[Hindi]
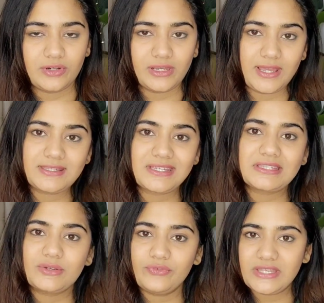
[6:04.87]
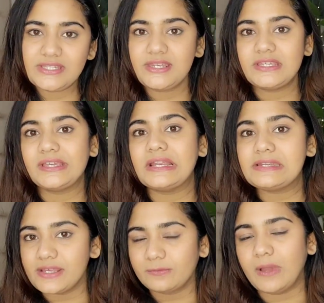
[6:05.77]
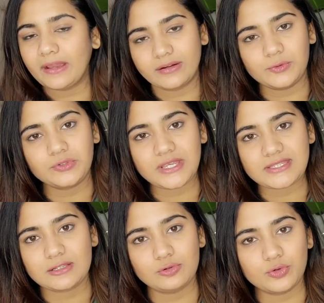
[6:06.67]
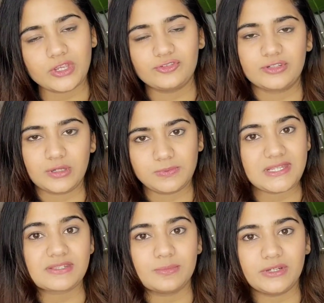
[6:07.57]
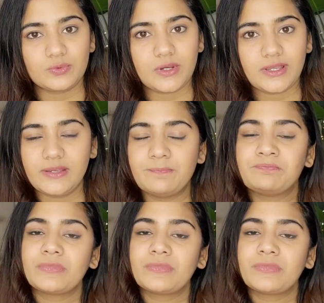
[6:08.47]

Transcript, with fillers: रियलाइज़ कि सिर्फ ऐसा नहीं है कि टेक बैकग्राउंड के ऐसे लोग हैं जिनका प्लेसमेंट हुआ है